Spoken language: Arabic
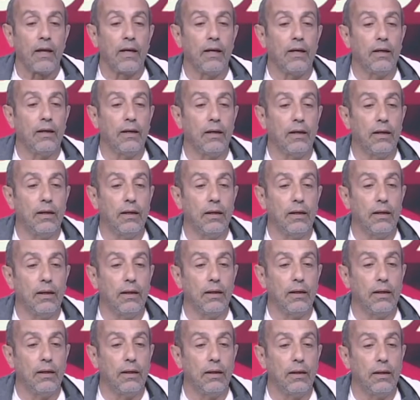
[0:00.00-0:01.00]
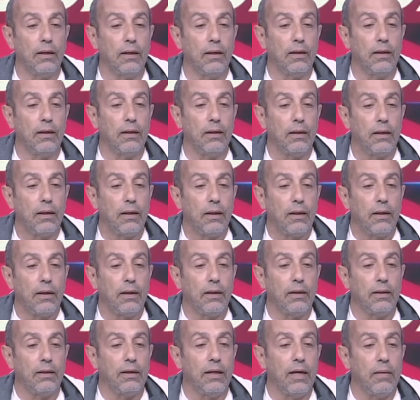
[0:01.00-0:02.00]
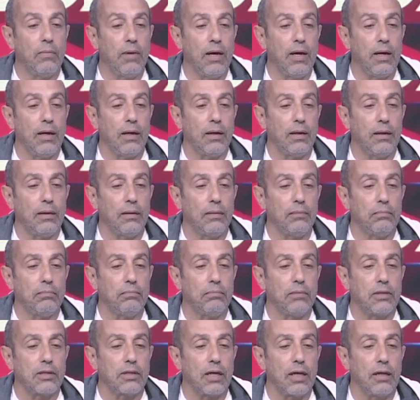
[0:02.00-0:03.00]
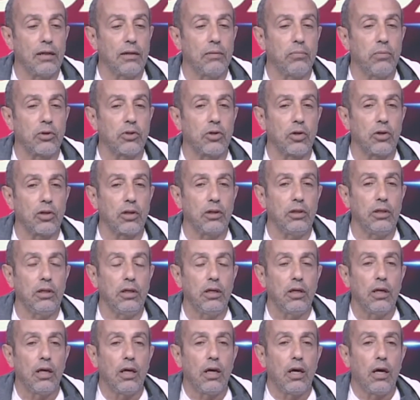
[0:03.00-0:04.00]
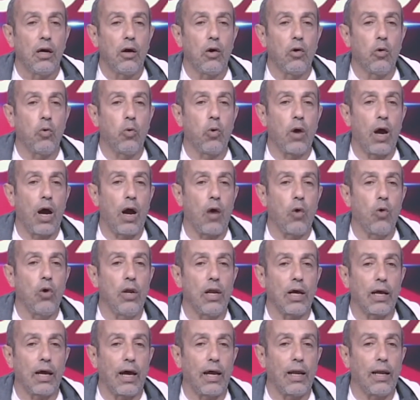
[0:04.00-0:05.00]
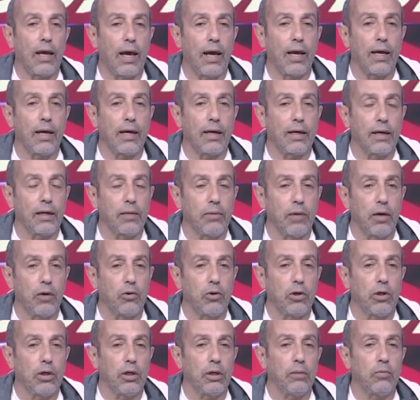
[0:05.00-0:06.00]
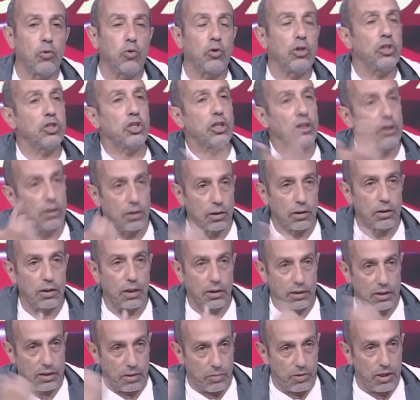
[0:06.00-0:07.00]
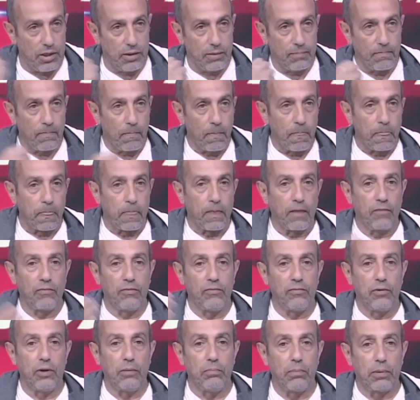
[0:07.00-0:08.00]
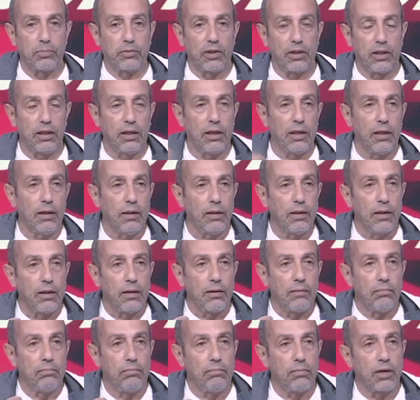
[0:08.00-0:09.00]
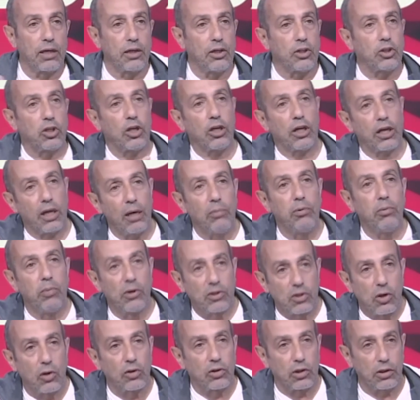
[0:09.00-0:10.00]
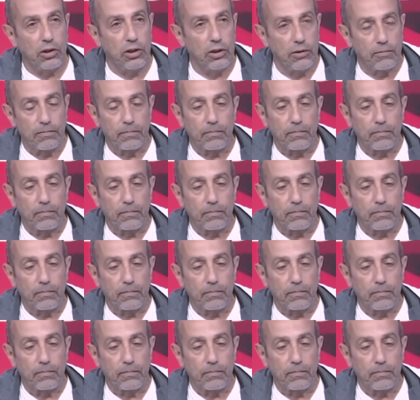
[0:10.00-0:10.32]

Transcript: آه انما مساله البساطه دي هو هقول لك على حاجه غريبه قوي احنا ما كناش كده يعني زمان لما ابتدينا ما كانتش الحكايه بالبساطه دي